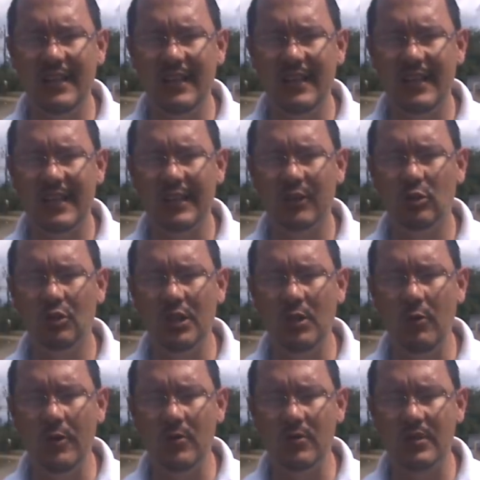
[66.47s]
en el Cantón
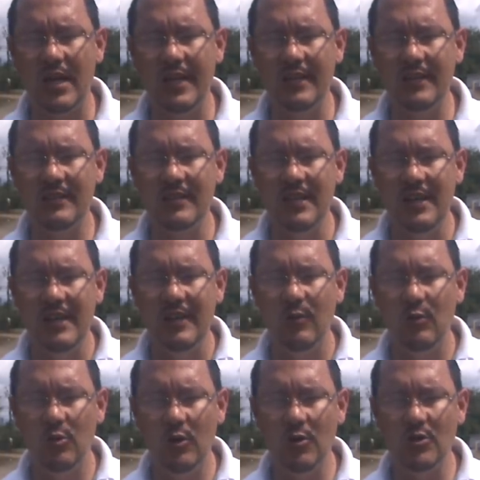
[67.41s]
de Buenos Aires,
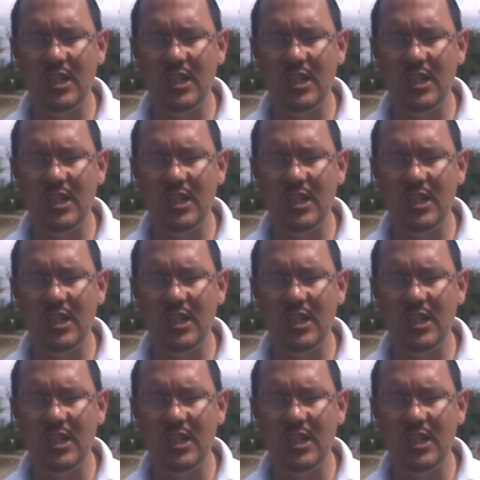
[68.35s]
uno de